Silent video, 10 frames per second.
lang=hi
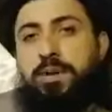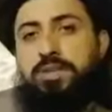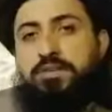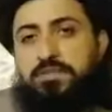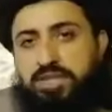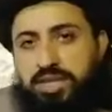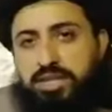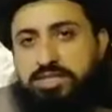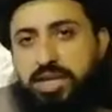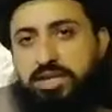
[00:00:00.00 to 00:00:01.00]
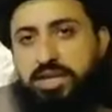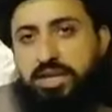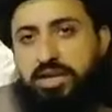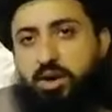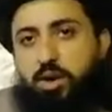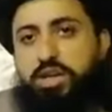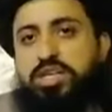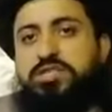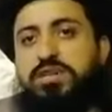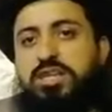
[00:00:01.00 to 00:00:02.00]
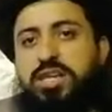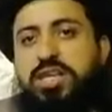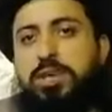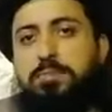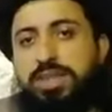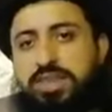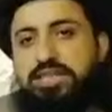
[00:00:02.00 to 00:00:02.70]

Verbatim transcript: हम अपने वतन के साथ हैं और इस वतन के